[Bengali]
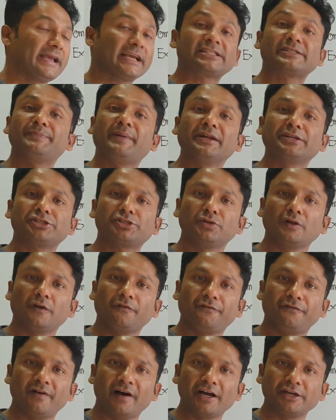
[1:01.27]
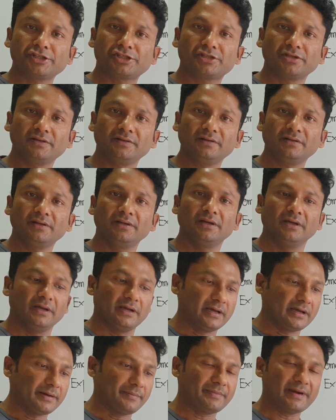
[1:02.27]
এক্সপানশন অফ ফাংশন
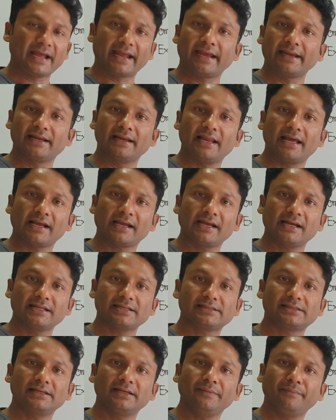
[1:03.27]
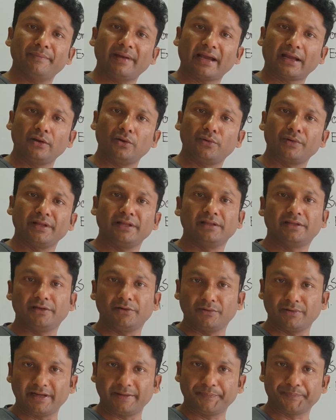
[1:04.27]
ব্র্যাকেটে লেখা আছে ম্যাকলোরিন
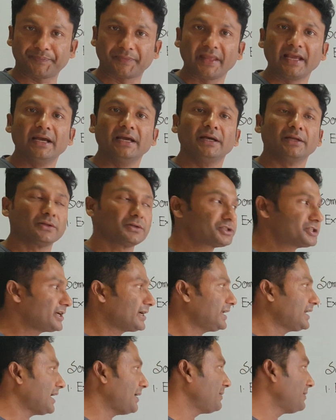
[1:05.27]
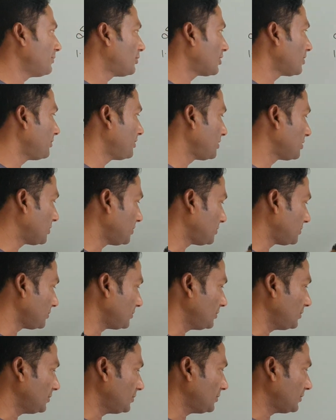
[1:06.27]
থিওরেম তো সেখানে আমি মোটামুটি
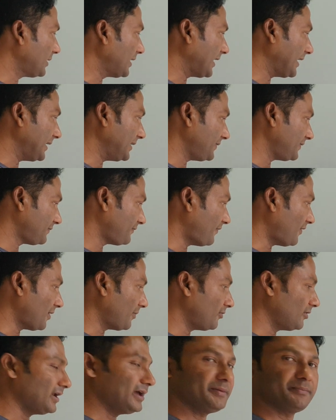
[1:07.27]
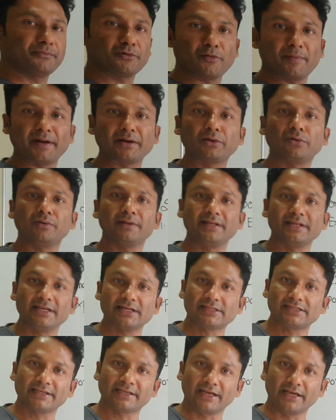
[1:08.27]
কতগুলো এই ফর্মুলা প্রমাণ করে
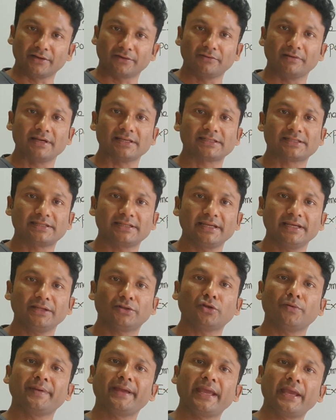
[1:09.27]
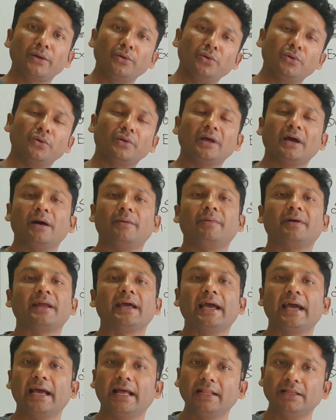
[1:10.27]
দিয়েছি ক্যালকুলাস দিয়ে তবে এগুলোর আবার
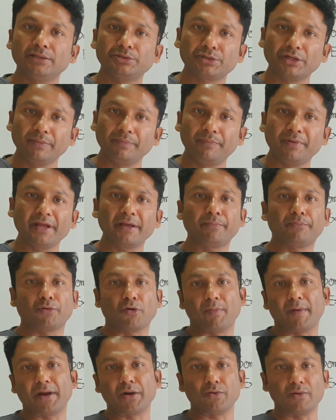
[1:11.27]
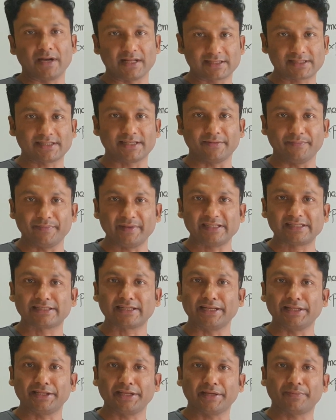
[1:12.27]
অ্যালজেব্রিক প্রমাণও আছে
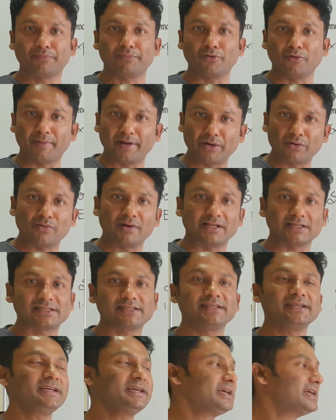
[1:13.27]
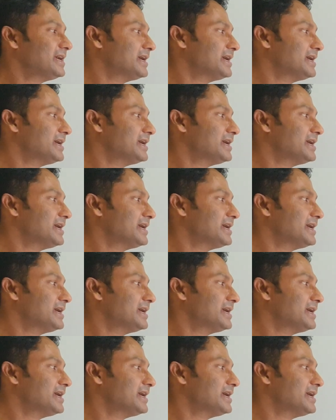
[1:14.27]
বীজগাণিতিক প্রমাণও আছে